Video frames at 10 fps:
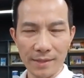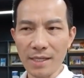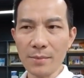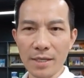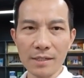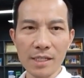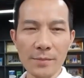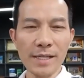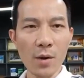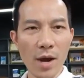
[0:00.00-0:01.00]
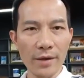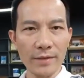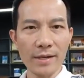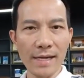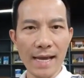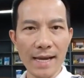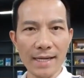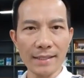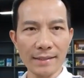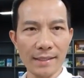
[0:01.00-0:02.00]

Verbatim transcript: Thế nhưng mà cứ chớm ra ngoài với người lạ